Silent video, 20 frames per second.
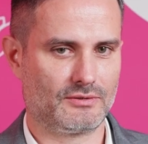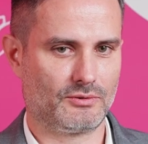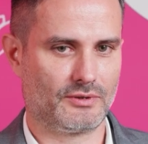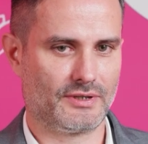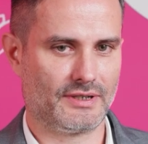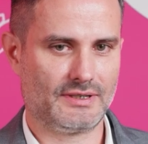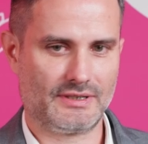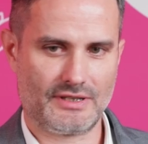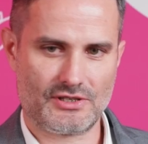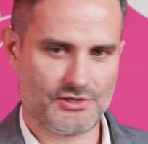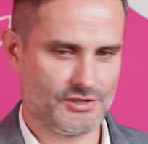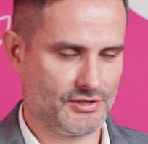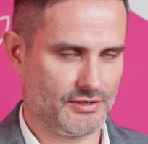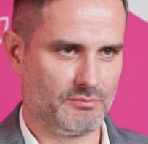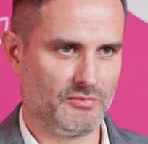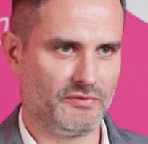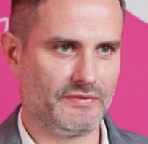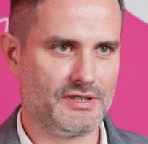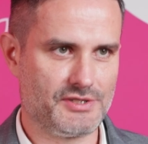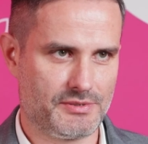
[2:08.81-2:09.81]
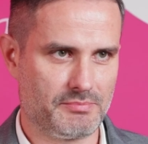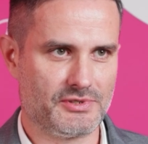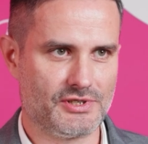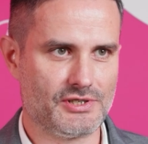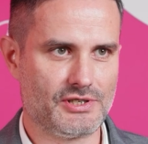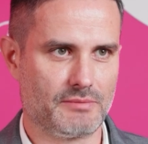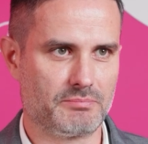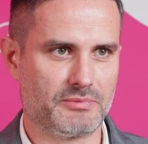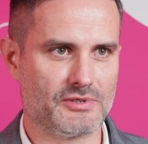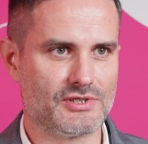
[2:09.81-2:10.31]
których też mówiliśmy
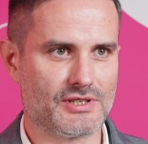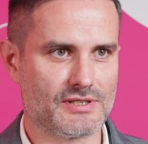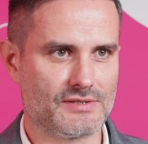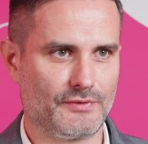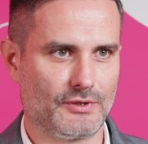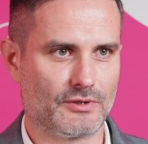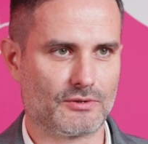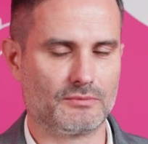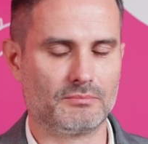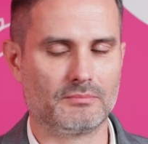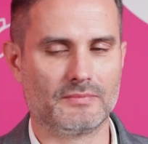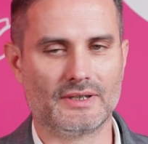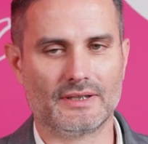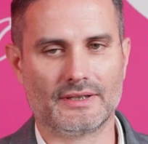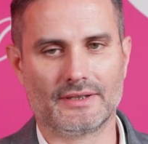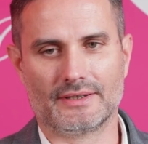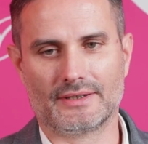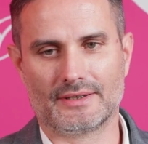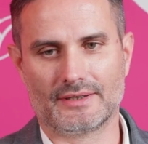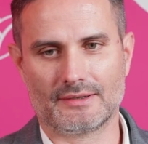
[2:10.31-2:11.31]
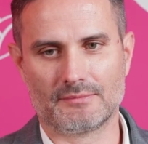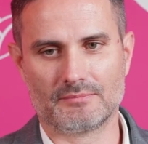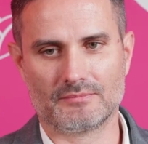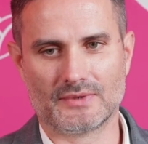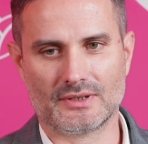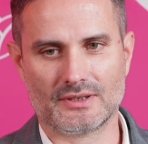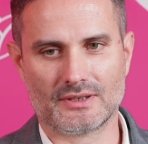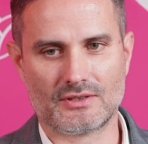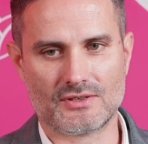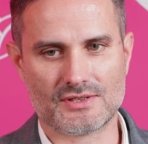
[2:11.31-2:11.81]
dzisiaj podczas forum
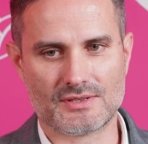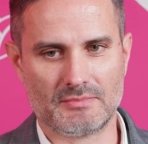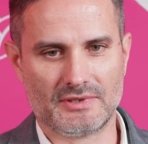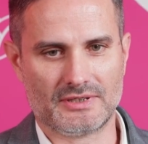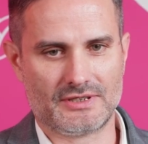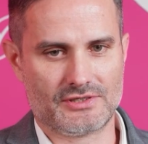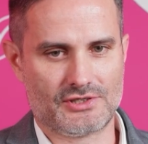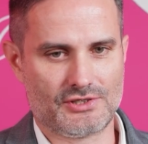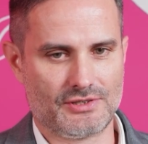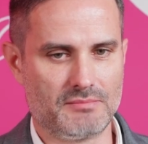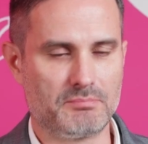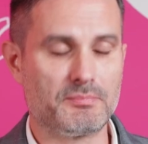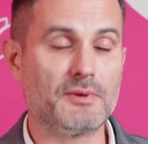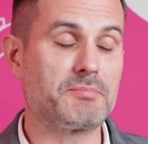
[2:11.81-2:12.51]
kosmetycznym.